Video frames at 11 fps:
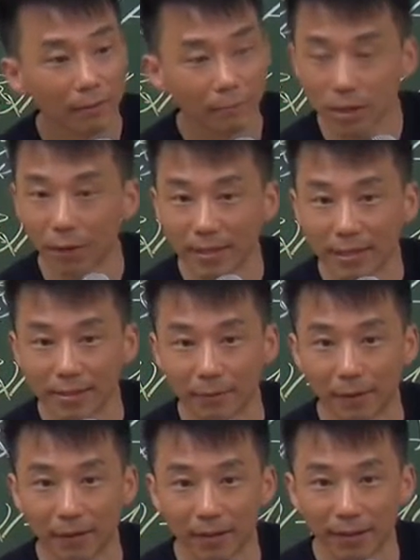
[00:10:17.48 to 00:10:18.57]
不知道我要讲什么，
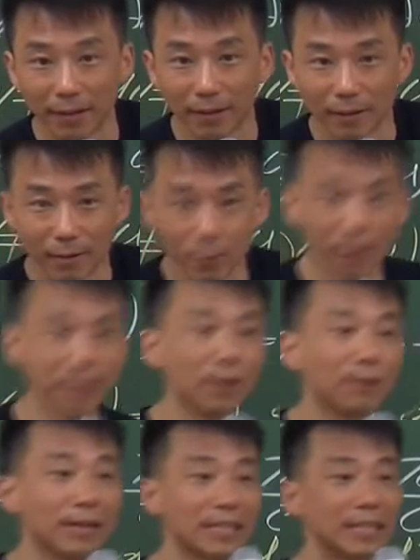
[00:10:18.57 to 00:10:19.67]
会计
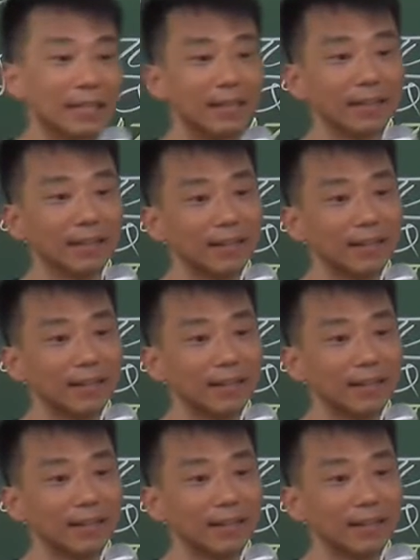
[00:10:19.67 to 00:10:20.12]
都放弃了。